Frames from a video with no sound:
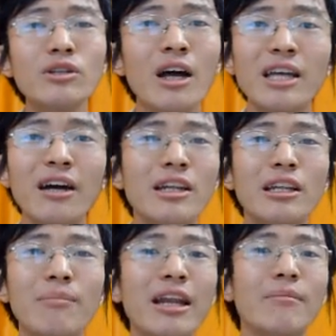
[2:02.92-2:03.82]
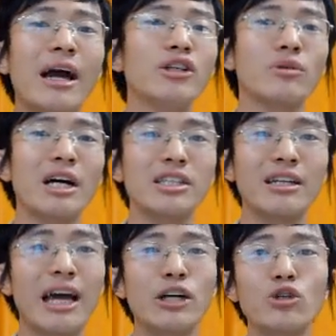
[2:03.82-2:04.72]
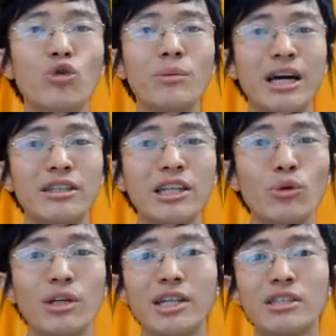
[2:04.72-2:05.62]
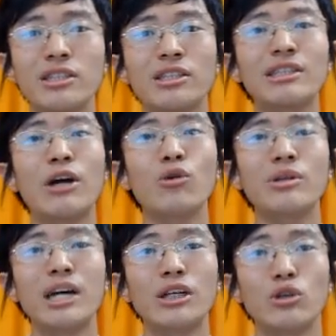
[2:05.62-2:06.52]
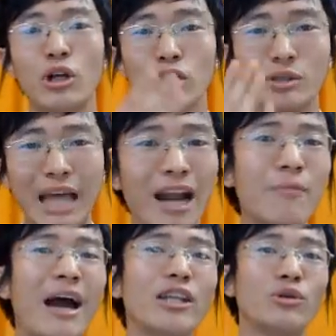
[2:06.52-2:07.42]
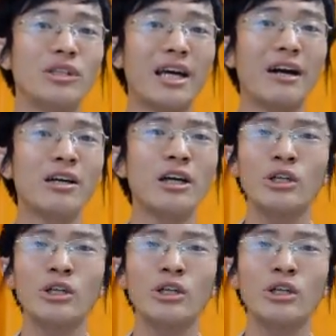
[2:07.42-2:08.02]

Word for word: 都知道，在二零零八年马英九刚上台啊，就国民党的立委在这个监察院院长的时候就打了马英九一枪，